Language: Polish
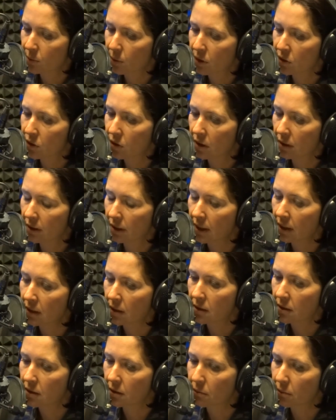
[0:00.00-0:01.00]
będzie
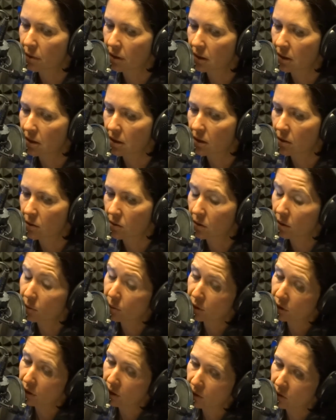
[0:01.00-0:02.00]
dalej z tym, panie starosto,
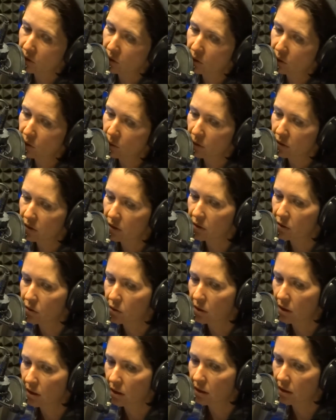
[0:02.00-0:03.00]
bo dochodzą głosy,
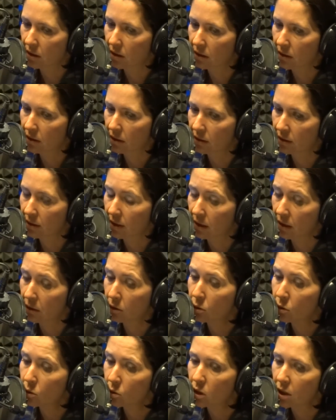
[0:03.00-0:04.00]
że e,
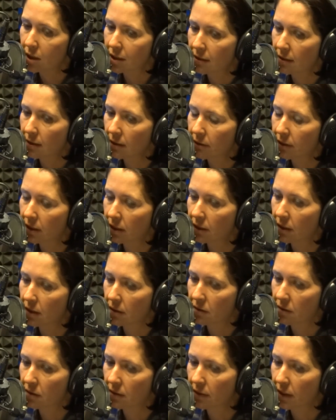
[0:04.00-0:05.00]
teren już jest
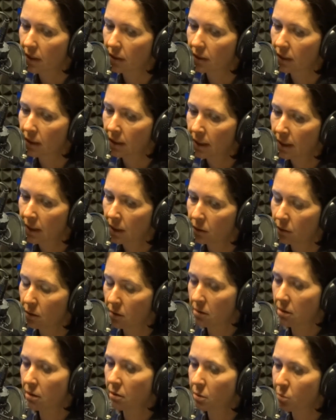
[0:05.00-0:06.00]
inwentaryzowany, no
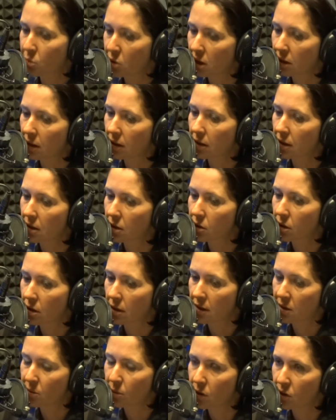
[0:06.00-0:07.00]
i co? I przetarg jeszcze
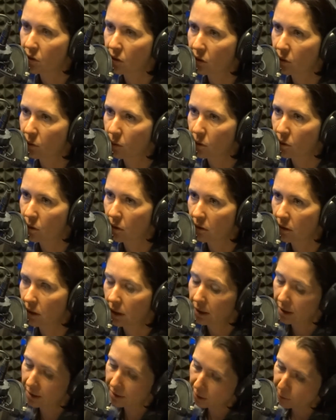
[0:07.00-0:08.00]
raz będzie ogłoszony
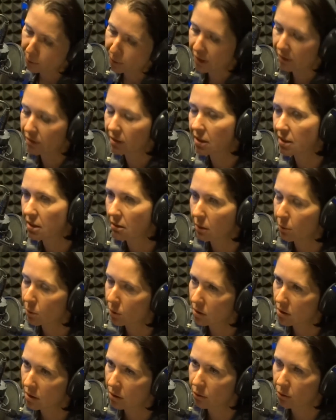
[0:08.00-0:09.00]
i tak naprawdę cała
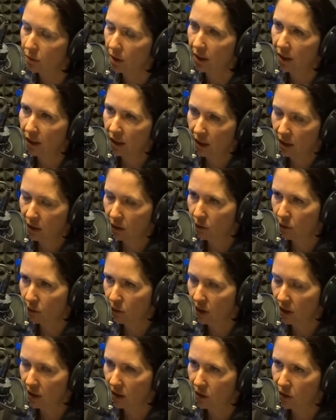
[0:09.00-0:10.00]
procedura
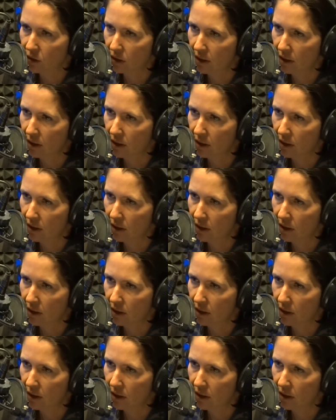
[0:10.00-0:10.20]
rusza jeszcze